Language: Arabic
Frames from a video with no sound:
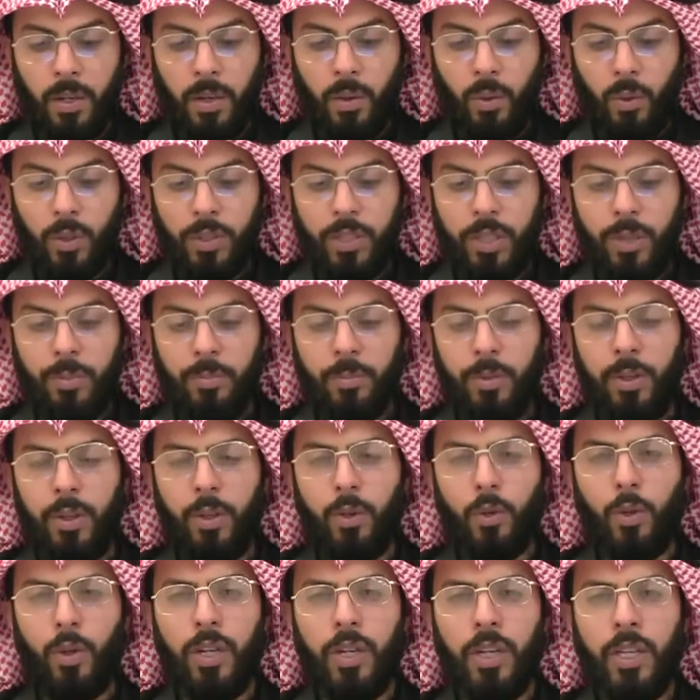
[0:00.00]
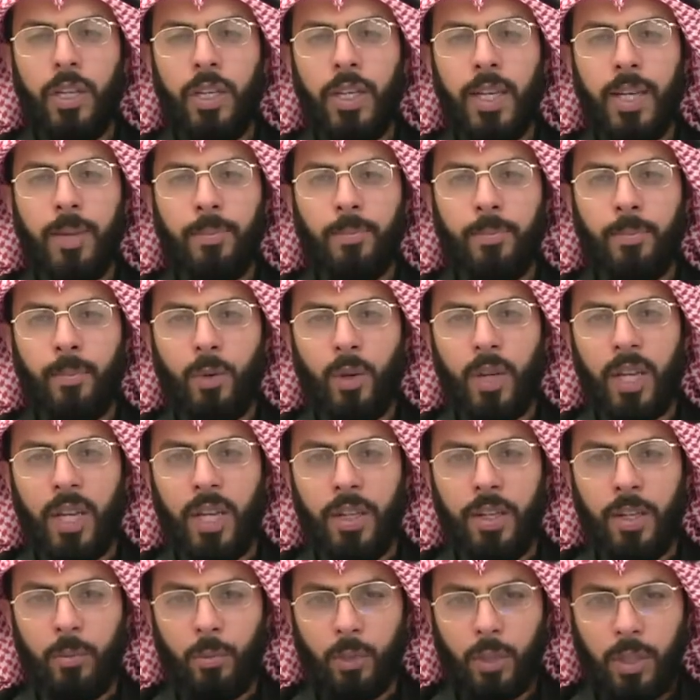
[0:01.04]
وتنبيه النيام
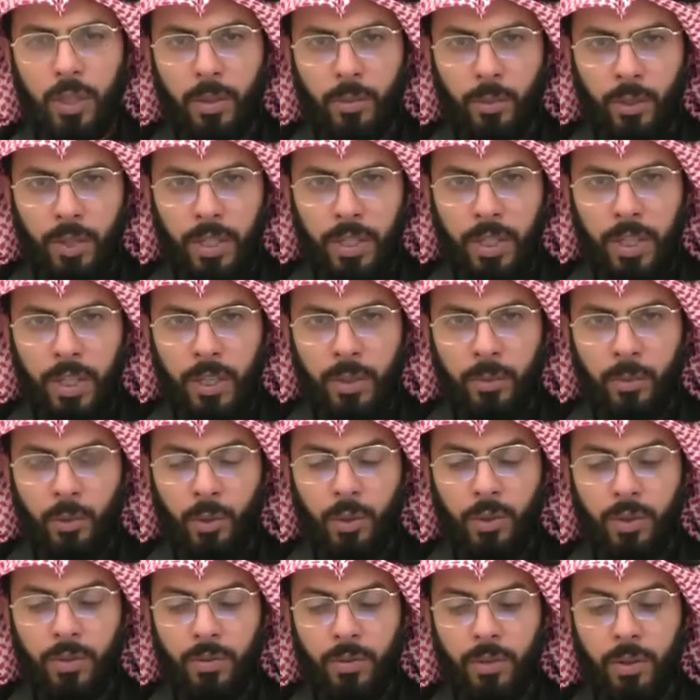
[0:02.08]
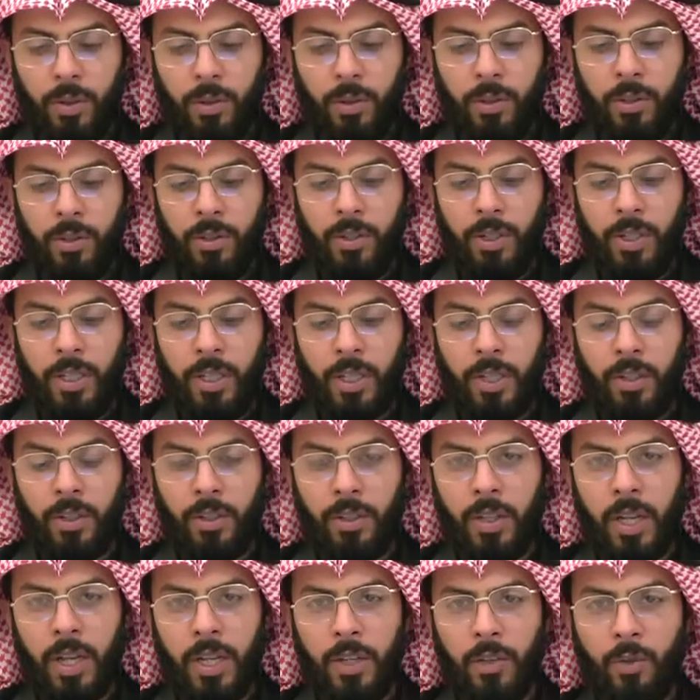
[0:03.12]
وكأن المسلمون نائمون فهو يريد
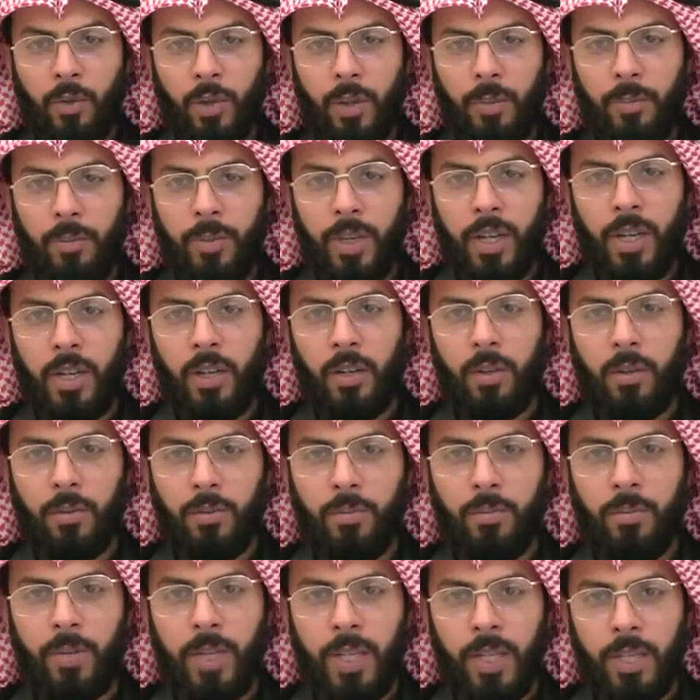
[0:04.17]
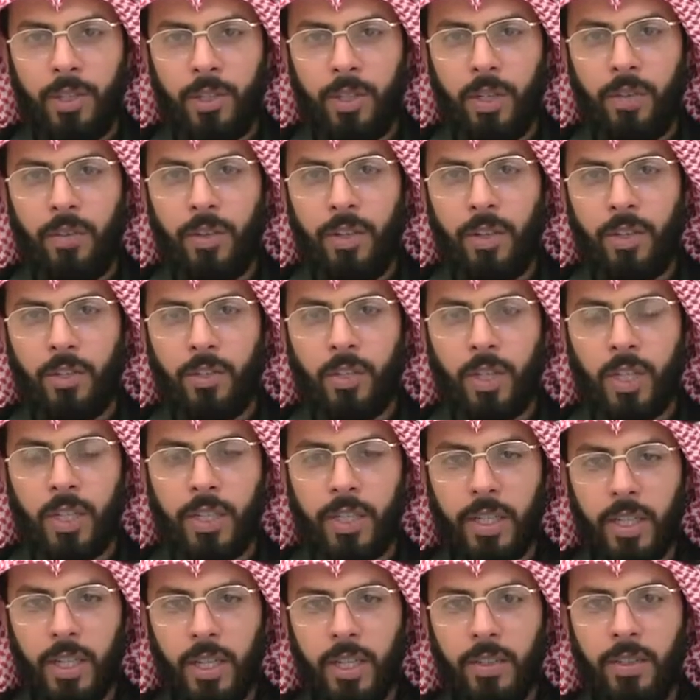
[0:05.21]
أن ينبههم بأن جعفر
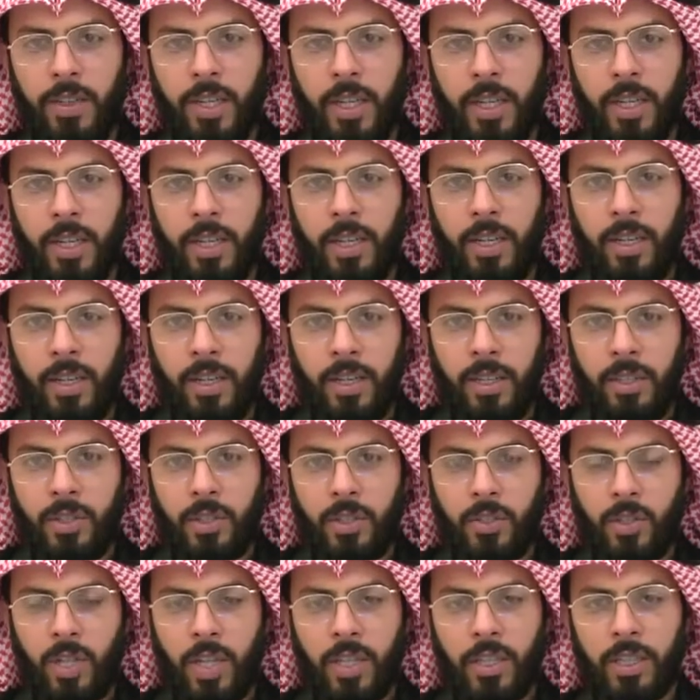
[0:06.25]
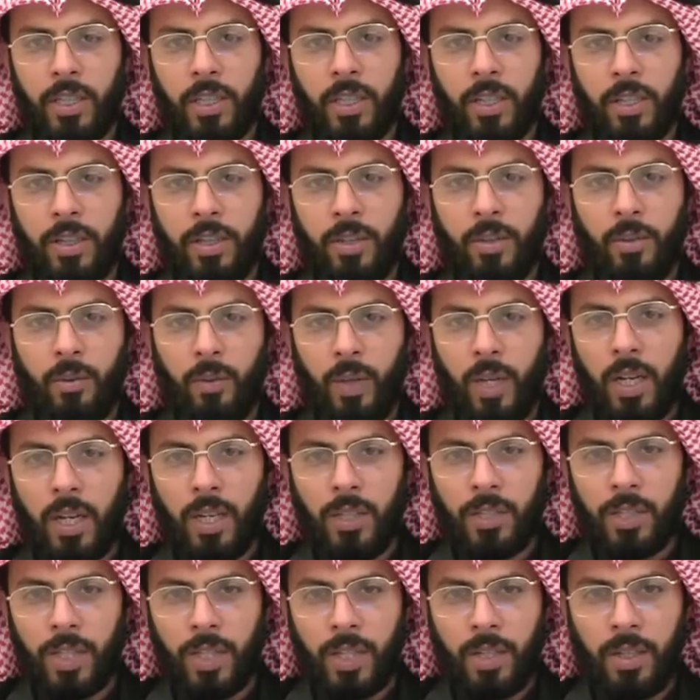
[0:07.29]
الصادق هذا ليس صادقا
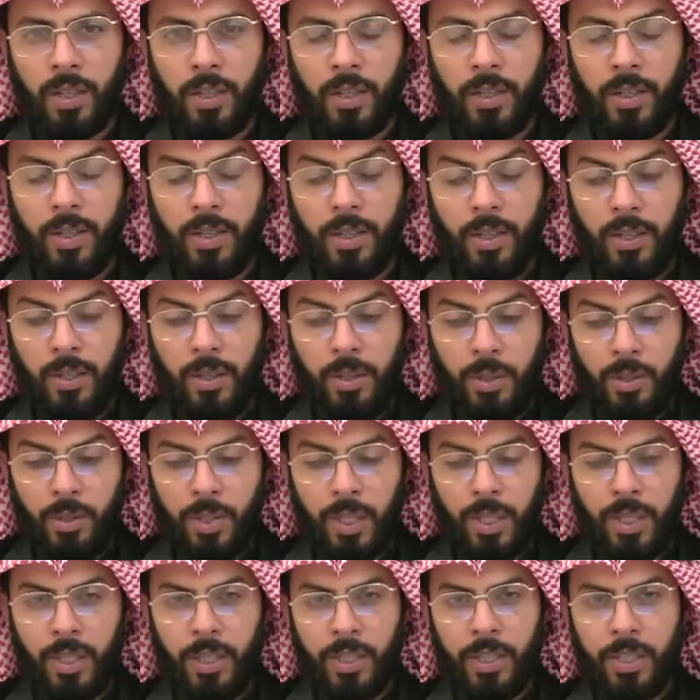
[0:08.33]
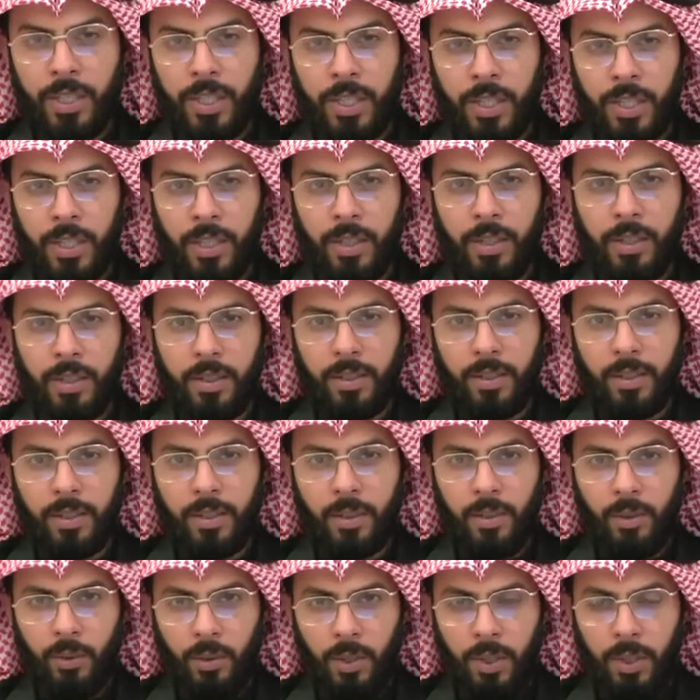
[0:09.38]
وحاشا لسيدنا
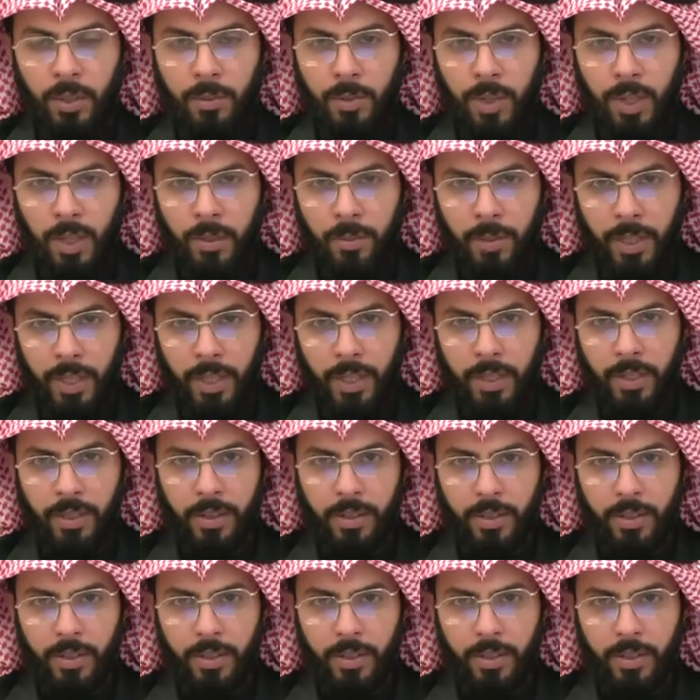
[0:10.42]
وإمامنا